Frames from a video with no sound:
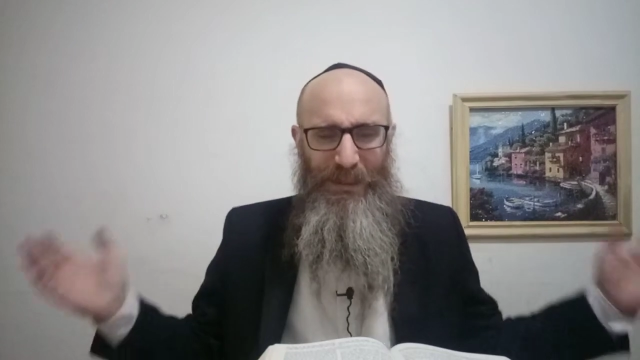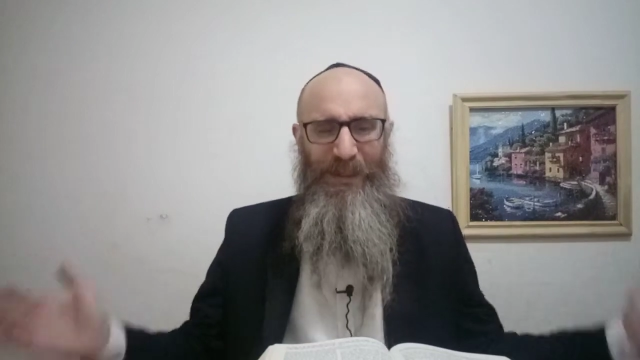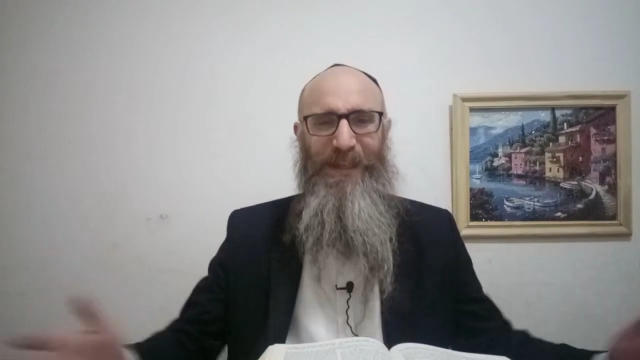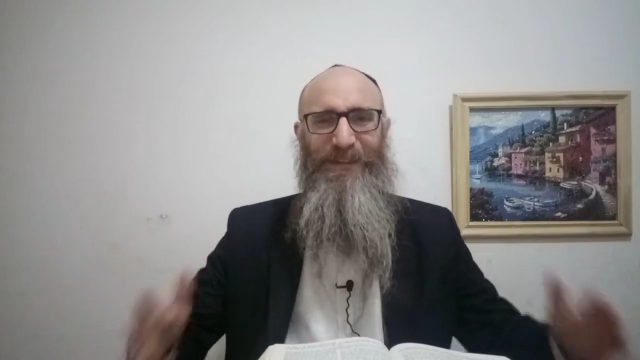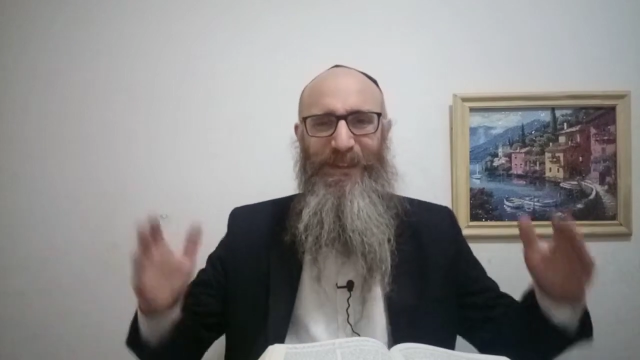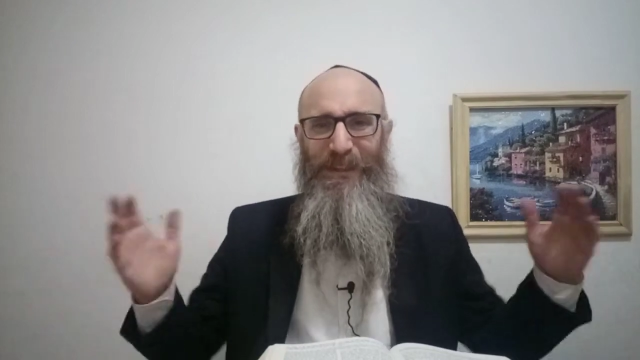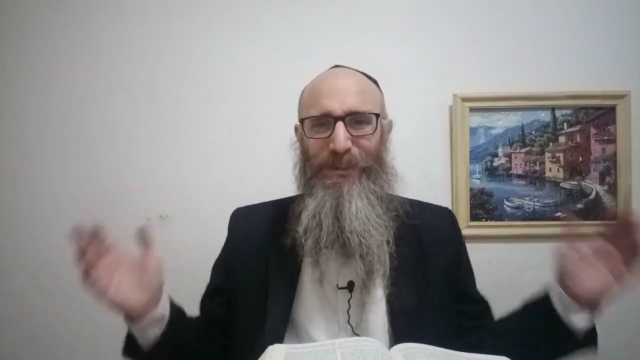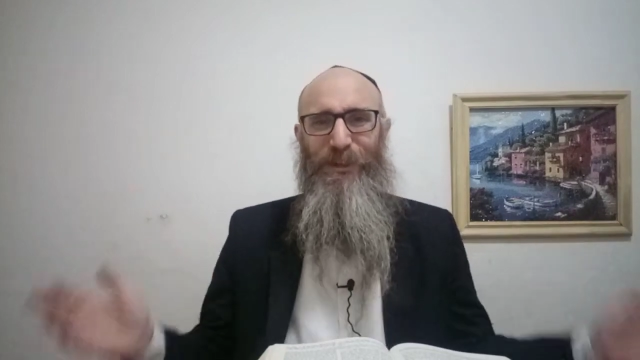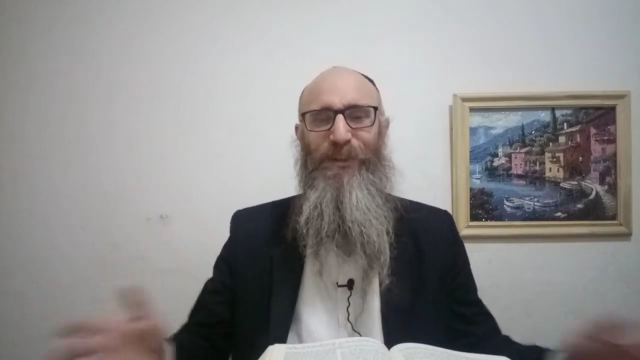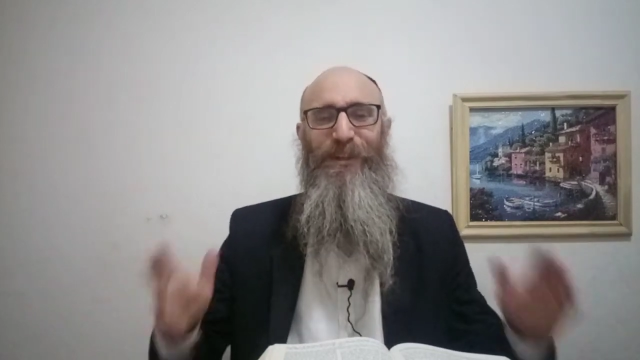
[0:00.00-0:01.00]
las casas de
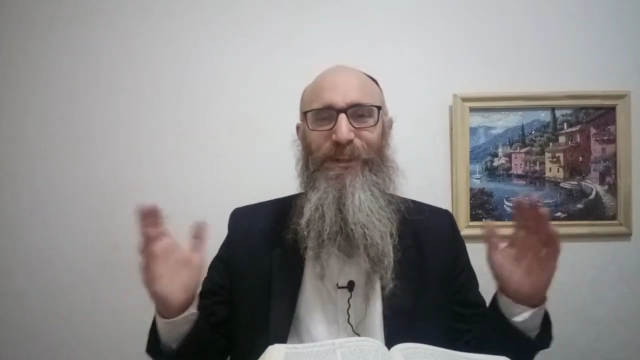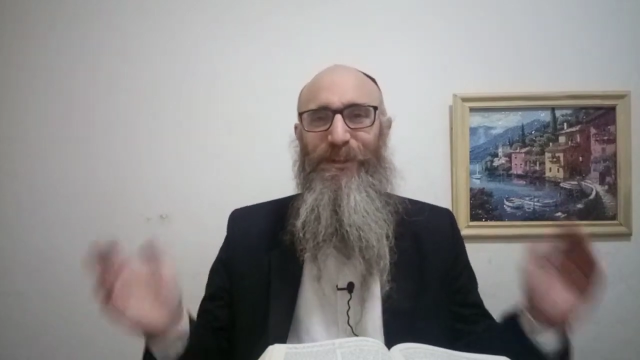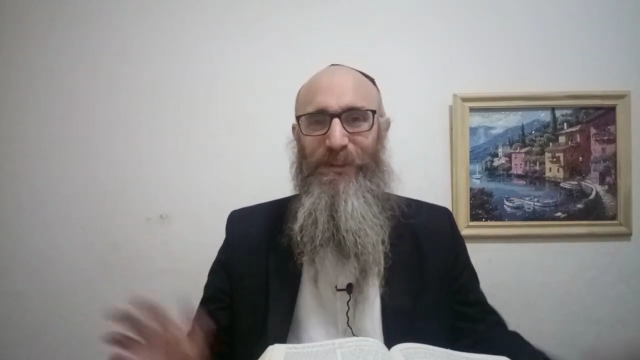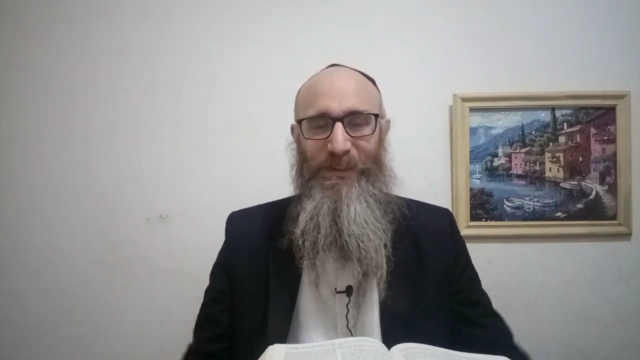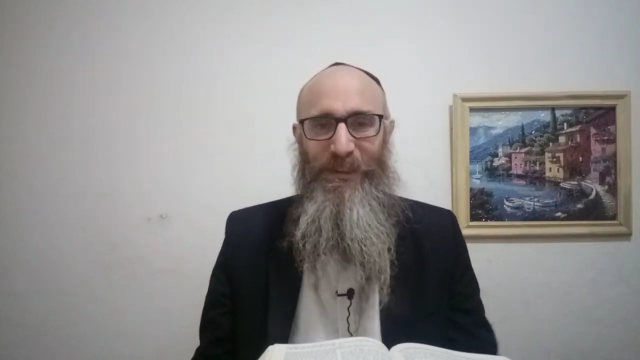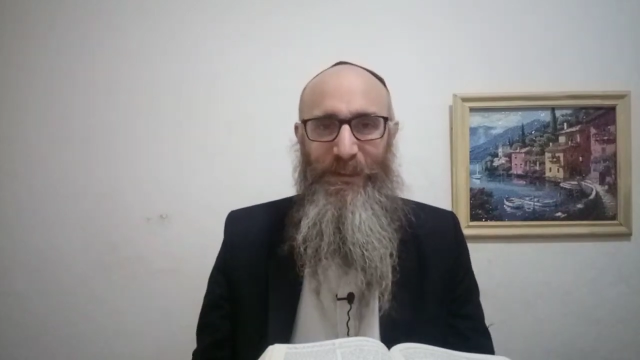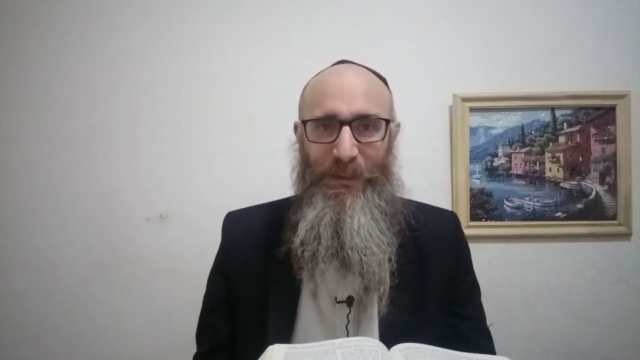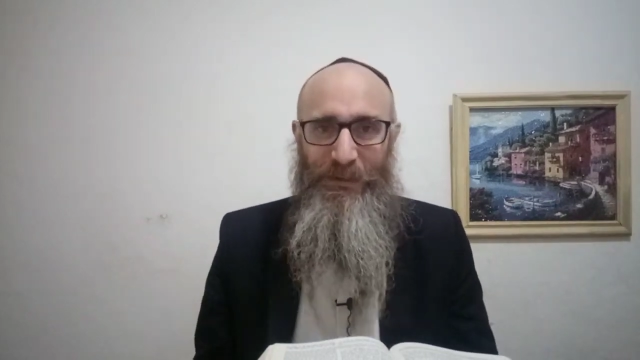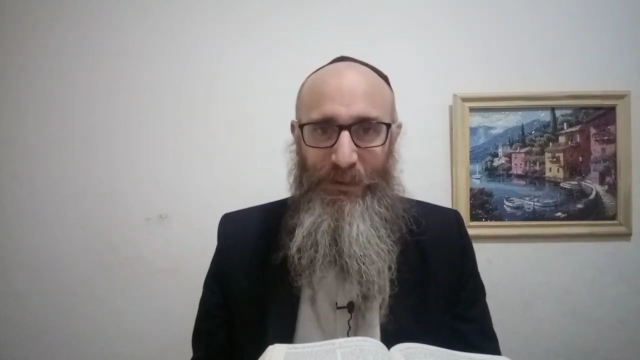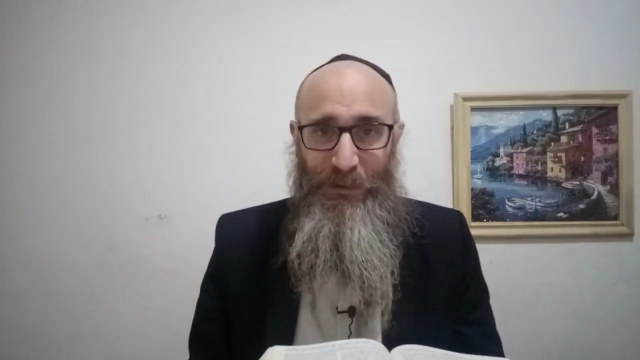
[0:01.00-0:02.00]
ellos, los niños, etcétera,
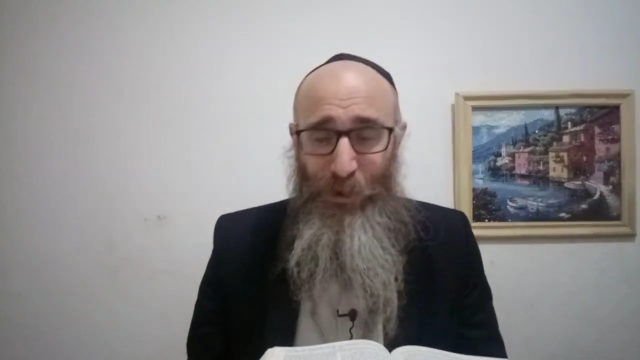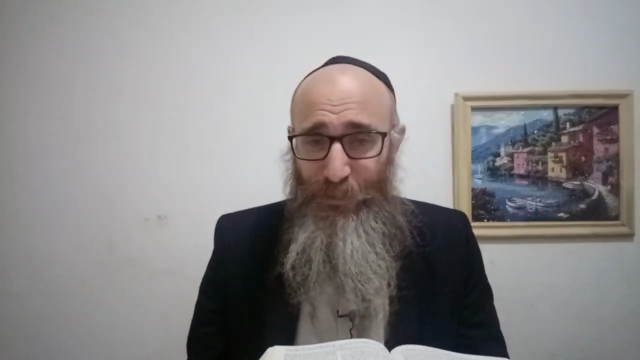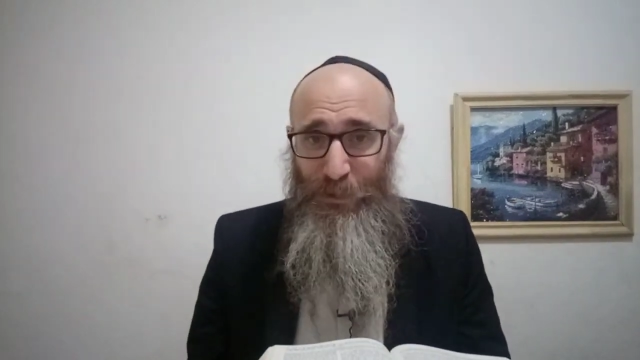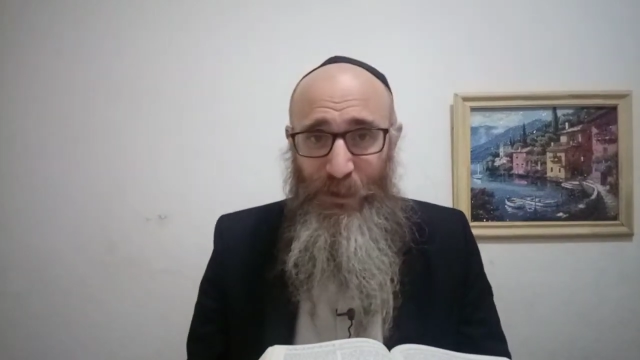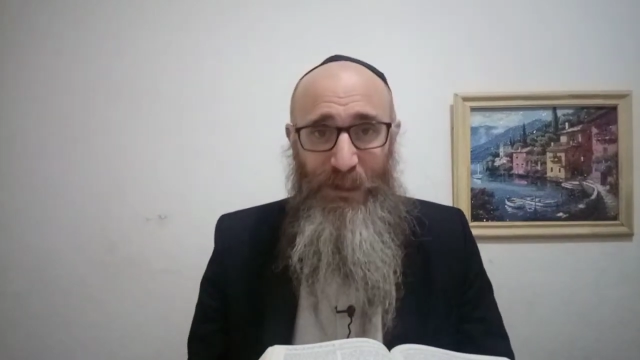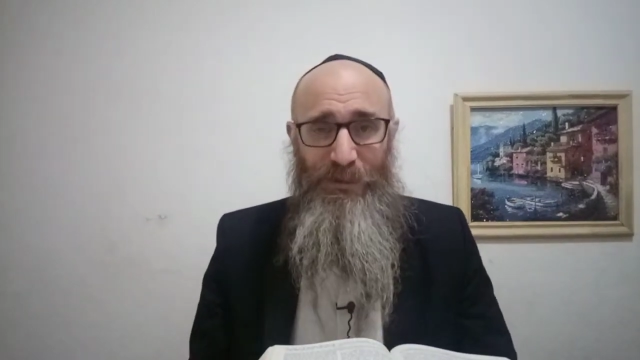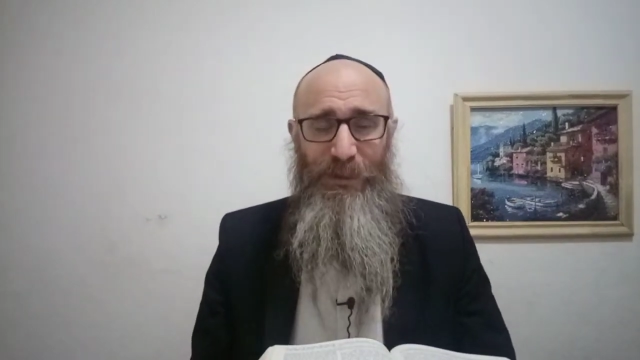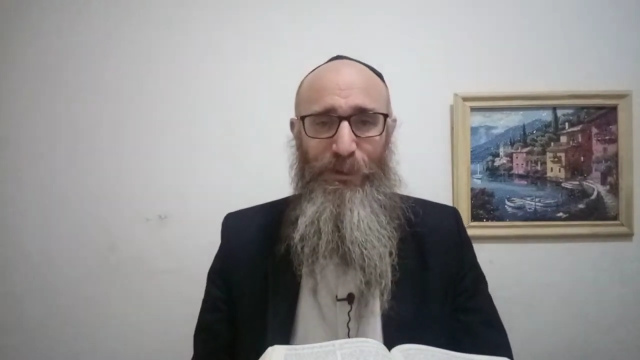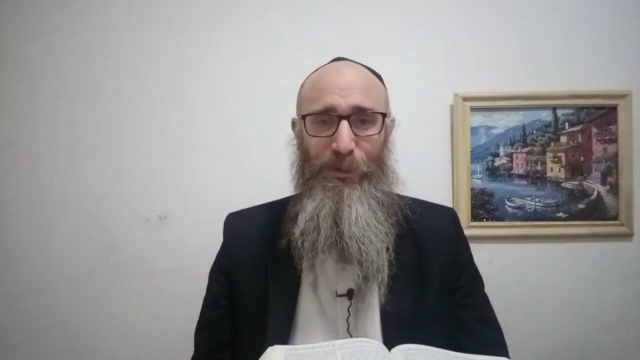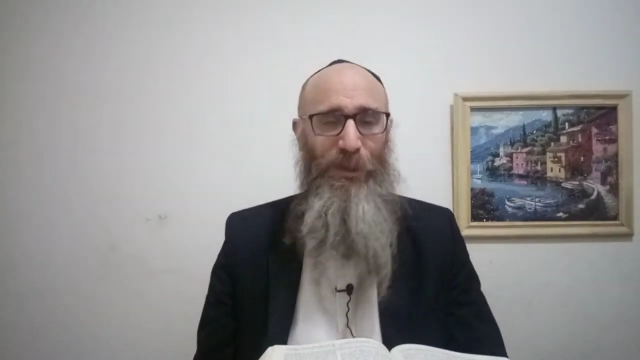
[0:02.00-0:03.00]
etcétera, hombres, mujeres y
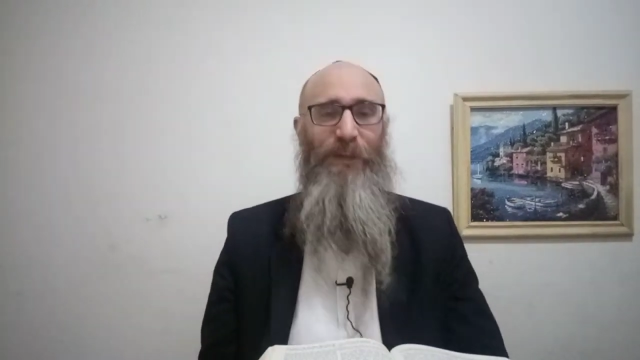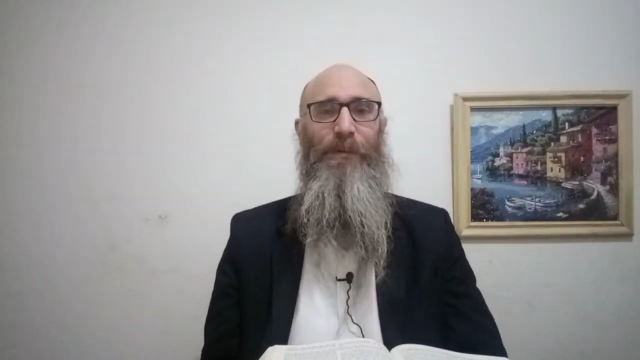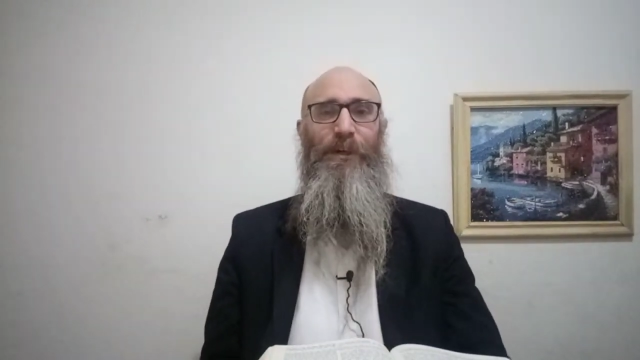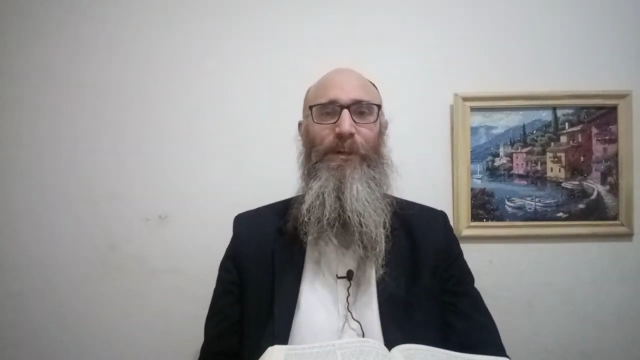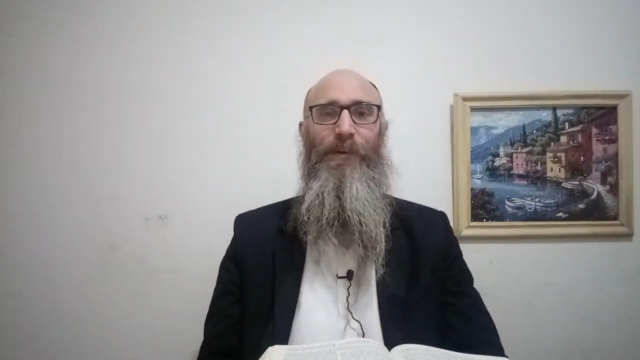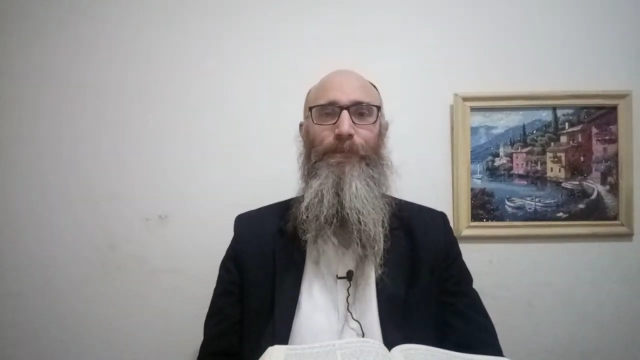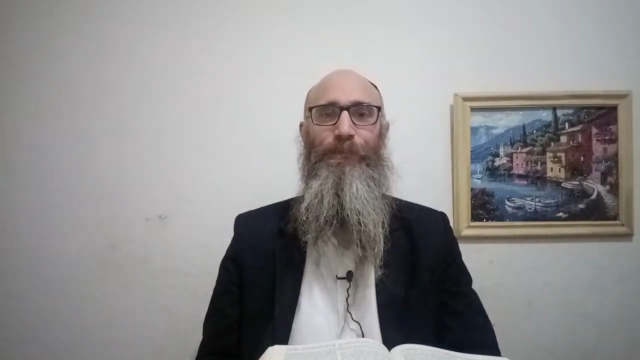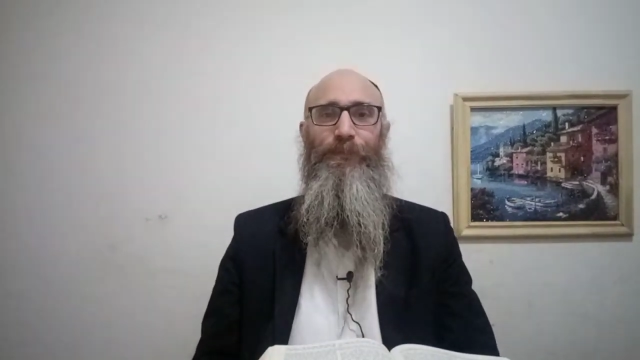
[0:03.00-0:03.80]
niños, todo se perdió.